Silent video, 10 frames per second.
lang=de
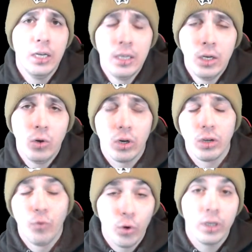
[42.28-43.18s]

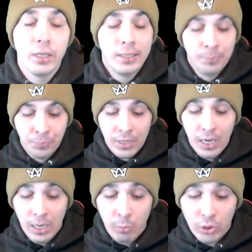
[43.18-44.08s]
oder wurde.
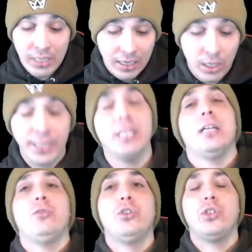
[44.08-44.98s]
Ähm, und dann kriegt ihr
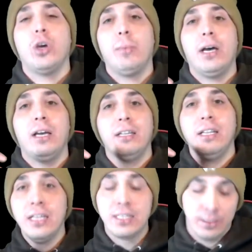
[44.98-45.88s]
natürlich nochmal eine
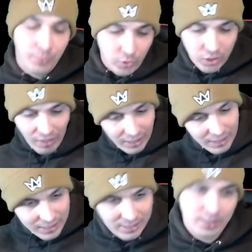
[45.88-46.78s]
Liste. Und zwar die
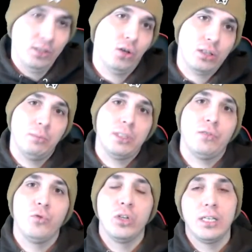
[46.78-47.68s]
Liste sorgt nämlich
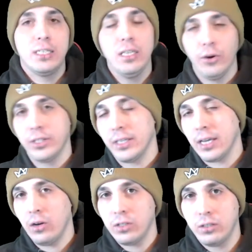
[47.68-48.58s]
dafür, dass ihr euch da
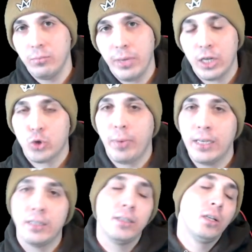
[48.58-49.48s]
draußen per
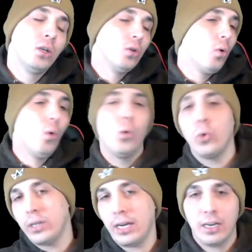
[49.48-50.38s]
Spenden
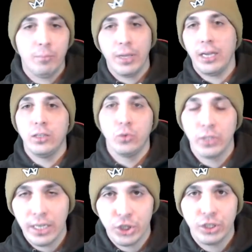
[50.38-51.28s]
oder per
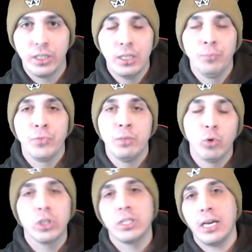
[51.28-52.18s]
Donation die
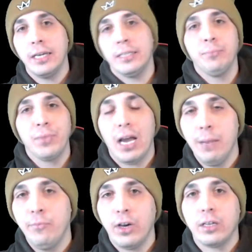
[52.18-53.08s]
Möglichkeit
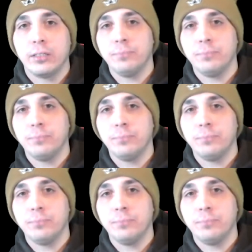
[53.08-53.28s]
einfach